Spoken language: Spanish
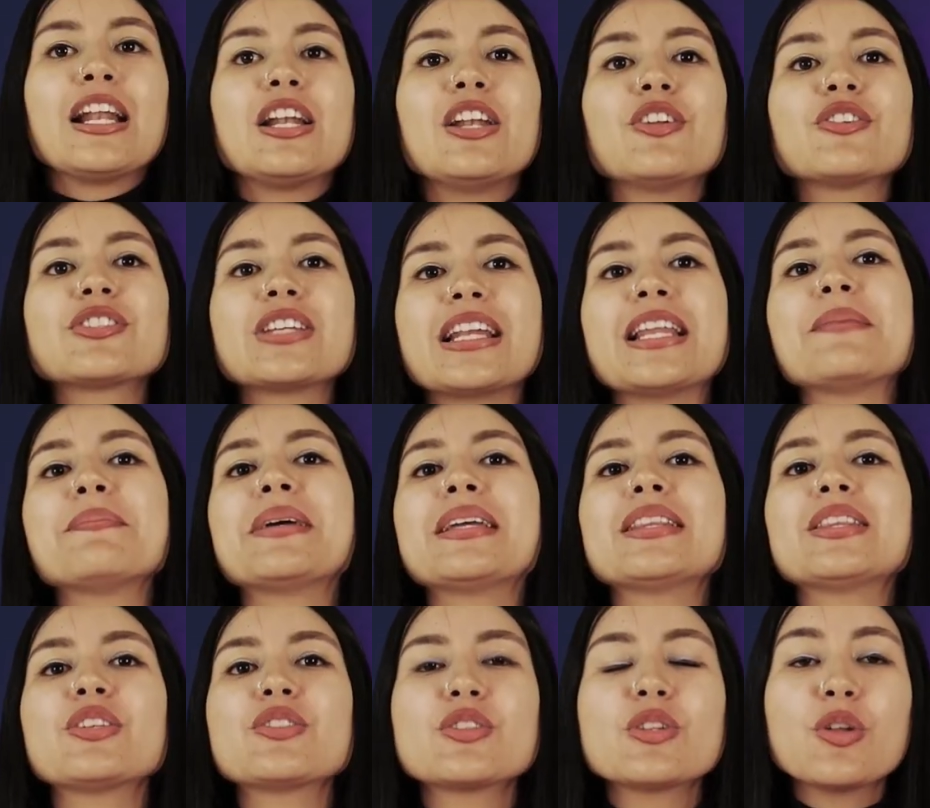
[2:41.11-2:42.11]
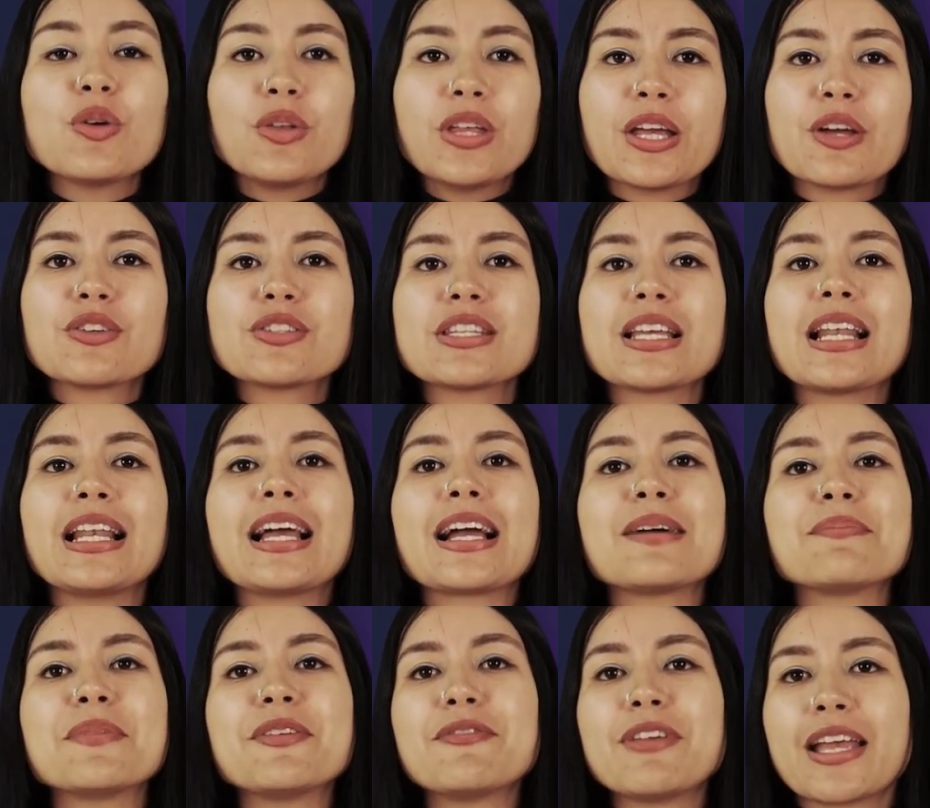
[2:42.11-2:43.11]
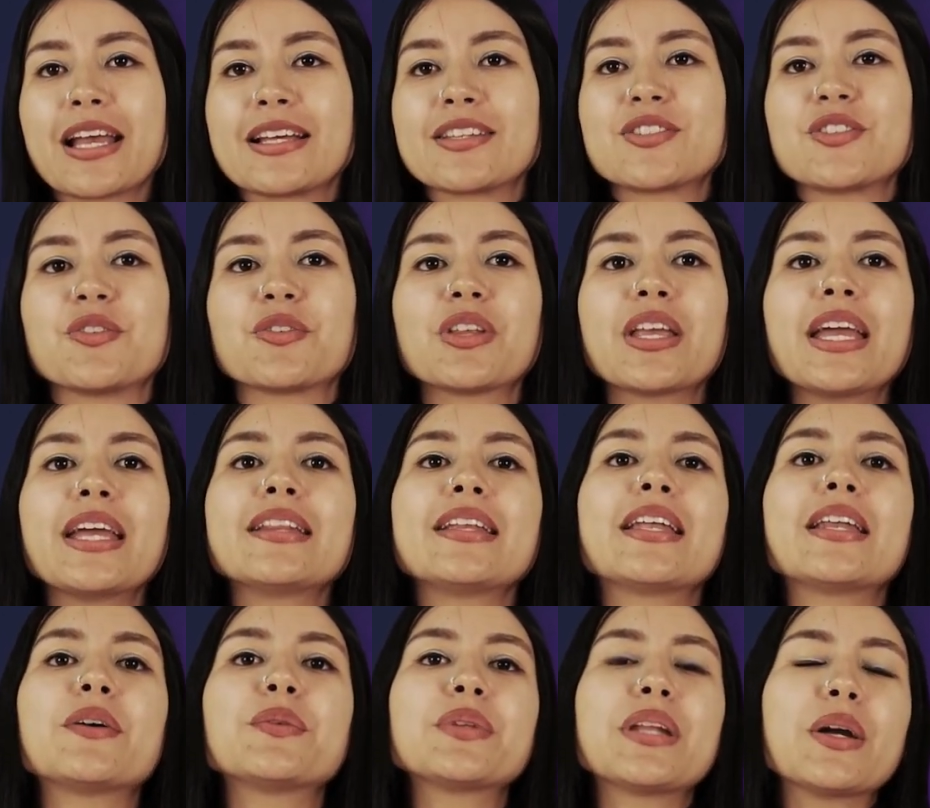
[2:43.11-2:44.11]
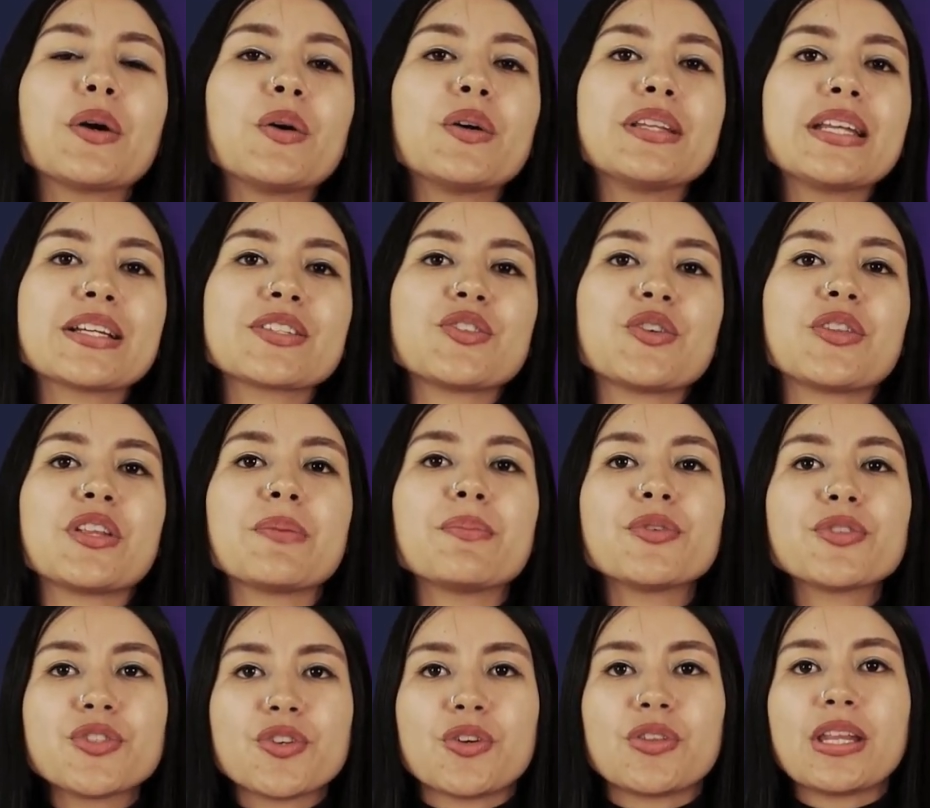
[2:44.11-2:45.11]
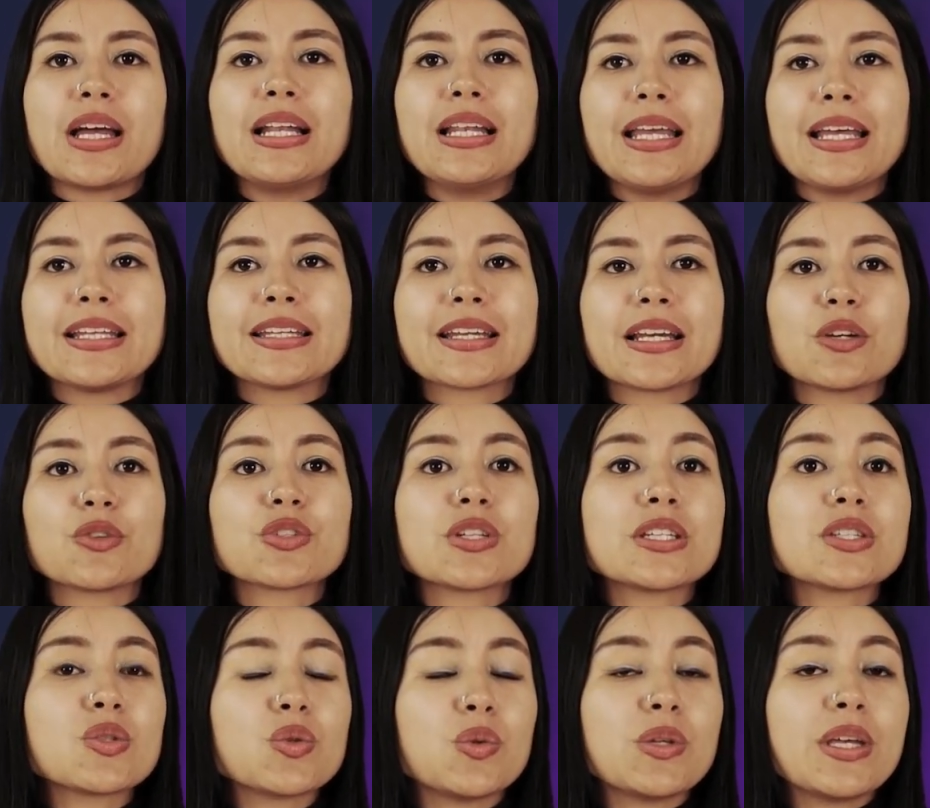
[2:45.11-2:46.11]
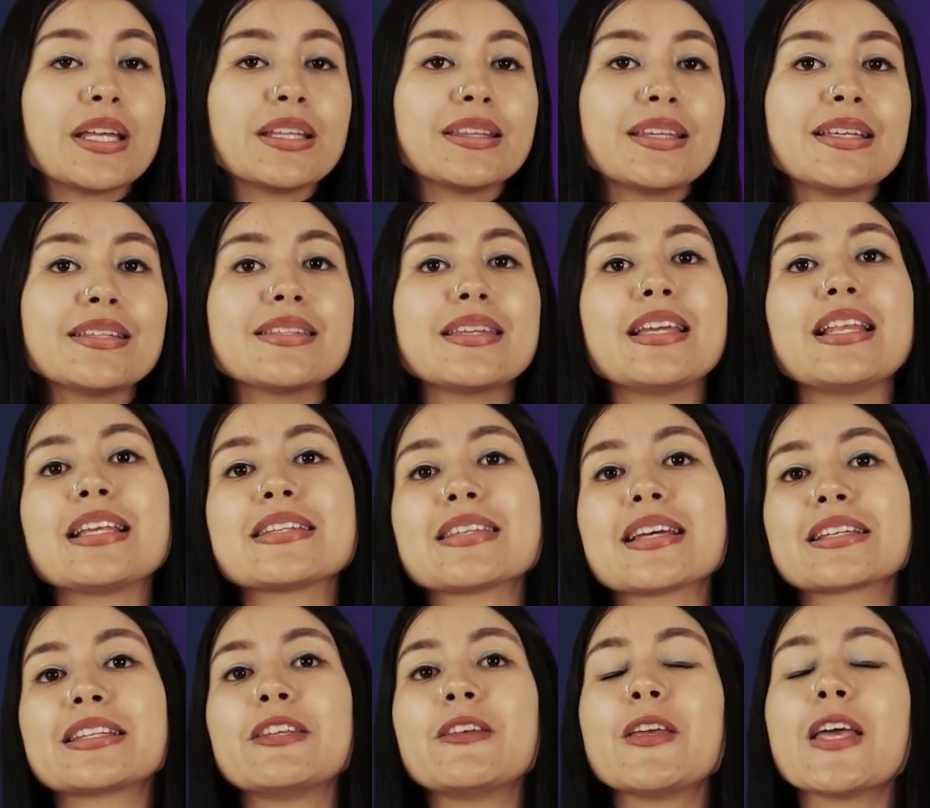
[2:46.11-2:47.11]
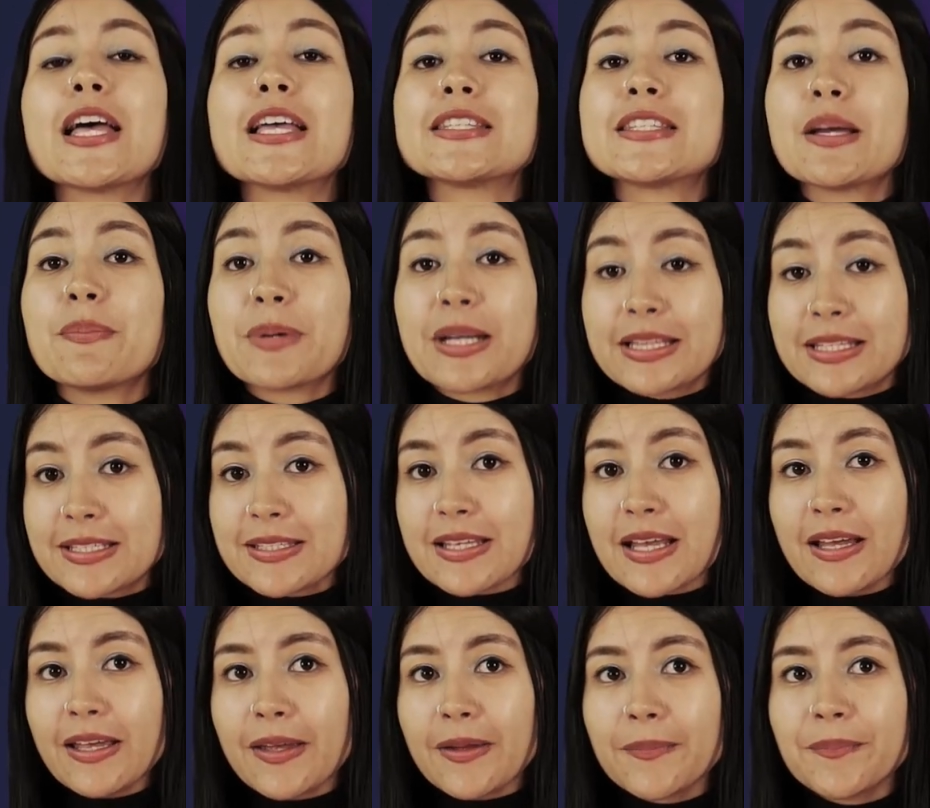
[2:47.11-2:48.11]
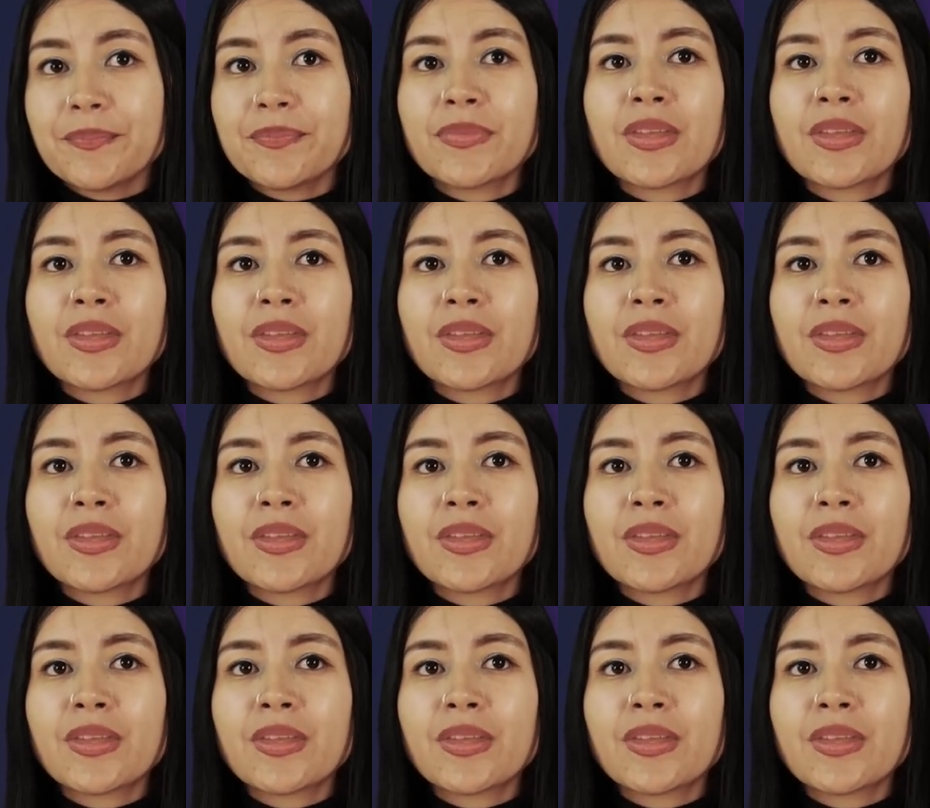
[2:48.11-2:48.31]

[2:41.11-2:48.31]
Los elementos lúdicos de la gamificación generan una conexión emocional entre los estudiantes y las actividades de aprendizaje.